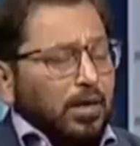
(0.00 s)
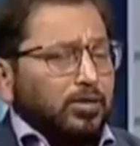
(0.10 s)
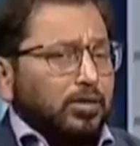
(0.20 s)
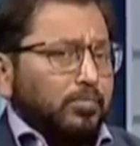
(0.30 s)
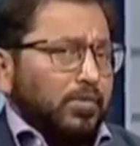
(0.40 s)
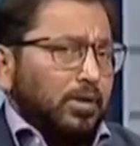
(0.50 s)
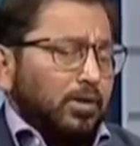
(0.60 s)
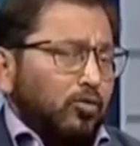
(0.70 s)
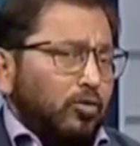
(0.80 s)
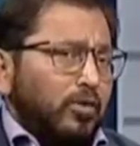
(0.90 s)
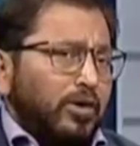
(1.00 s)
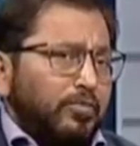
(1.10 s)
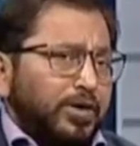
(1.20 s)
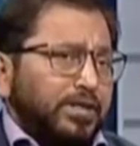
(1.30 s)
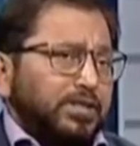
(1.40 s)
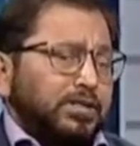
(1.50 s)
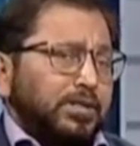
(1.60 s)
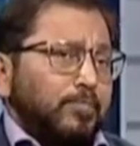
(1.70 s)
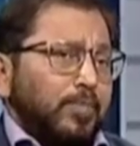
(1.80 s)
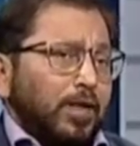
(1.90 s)
আসলে গ্লোবাল
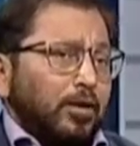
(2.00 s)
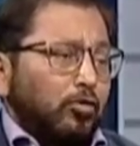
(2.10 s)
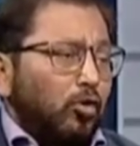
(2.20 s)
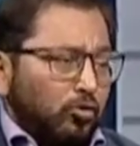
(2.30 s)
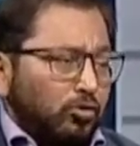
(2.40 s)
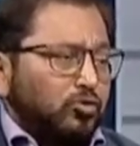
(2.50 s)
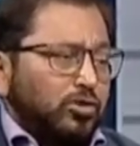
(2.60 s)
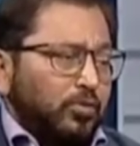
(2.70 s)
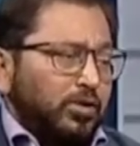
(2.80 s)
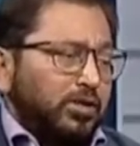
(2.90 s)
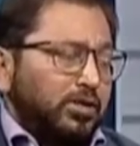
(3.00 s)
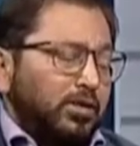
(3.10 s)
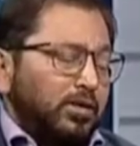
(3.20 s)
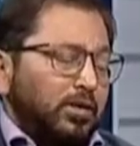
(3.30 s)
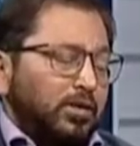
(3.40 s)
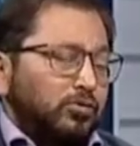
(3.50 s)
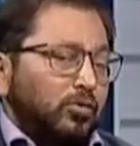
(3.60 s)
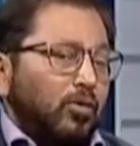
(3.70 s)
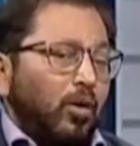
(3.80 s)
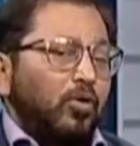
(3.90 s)
লক্ষণ যদি বলি কিছু
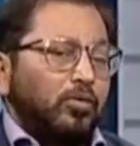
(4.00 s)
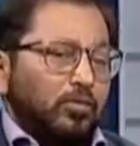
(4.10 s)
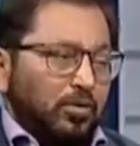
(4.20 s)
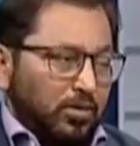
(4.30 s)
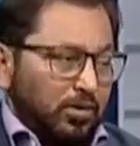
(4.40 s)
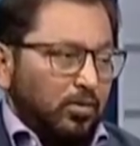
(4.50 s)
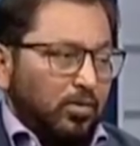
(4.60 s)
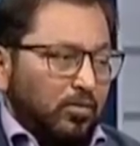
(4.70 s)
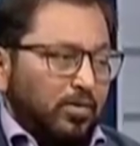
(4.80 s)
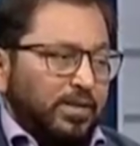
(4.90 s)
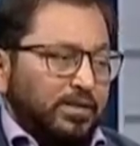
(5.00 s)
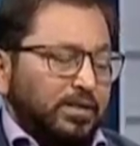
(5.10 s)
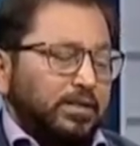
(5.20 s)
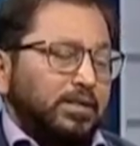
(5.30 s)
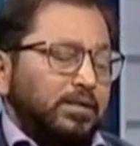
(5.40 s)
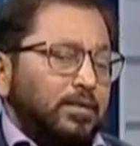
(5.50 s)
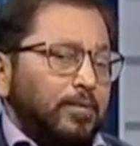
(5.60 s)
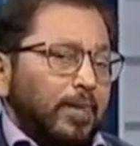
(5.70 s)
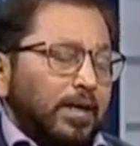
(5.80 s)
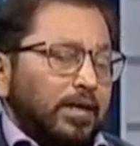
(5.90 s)
কমন লক্ষণ আছে এটার
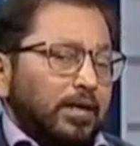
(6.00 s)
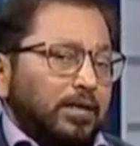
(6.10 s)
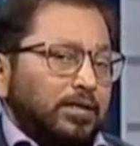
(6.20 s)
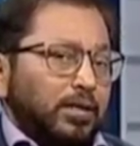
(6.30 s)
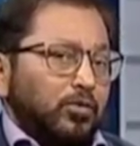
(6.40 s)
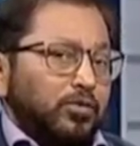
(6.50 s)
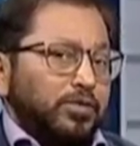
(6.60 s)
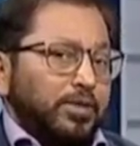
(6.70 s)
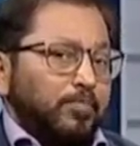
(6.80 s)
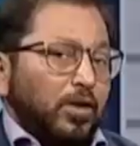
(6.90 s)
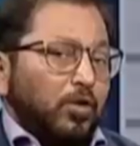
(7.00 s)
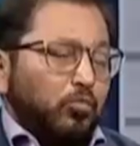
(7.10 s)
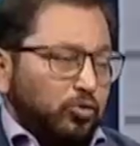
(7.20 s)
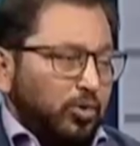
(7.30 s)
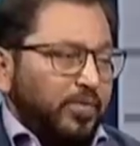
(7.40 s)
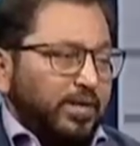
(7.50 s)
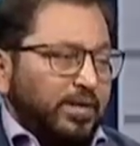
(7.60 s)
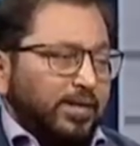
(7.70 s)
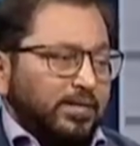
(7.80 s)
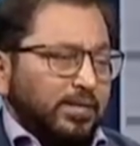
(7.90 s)
সেটা হলো যে প্রথমেই
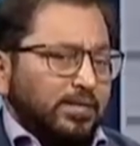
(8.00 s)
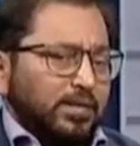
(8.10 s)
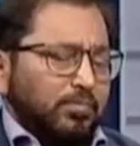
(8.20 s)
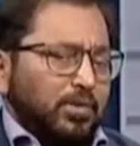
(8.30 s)
দেখা যায় যে